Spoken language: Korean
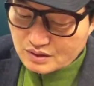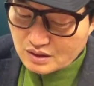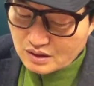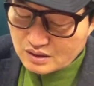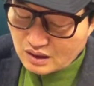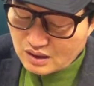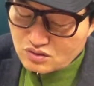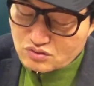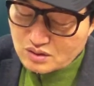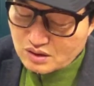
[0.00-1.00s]
아, 대인
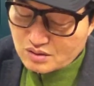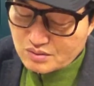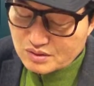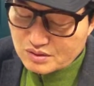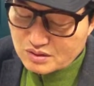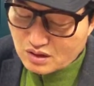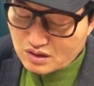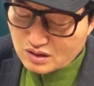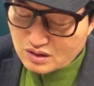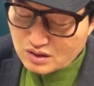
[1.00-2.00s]
군자 넘어서
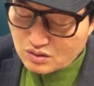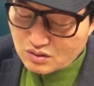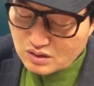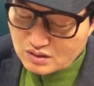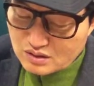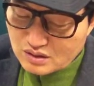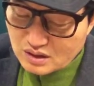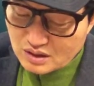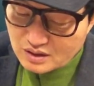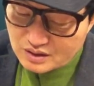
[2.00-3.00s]
성인이라고
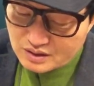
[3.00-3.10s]
하는데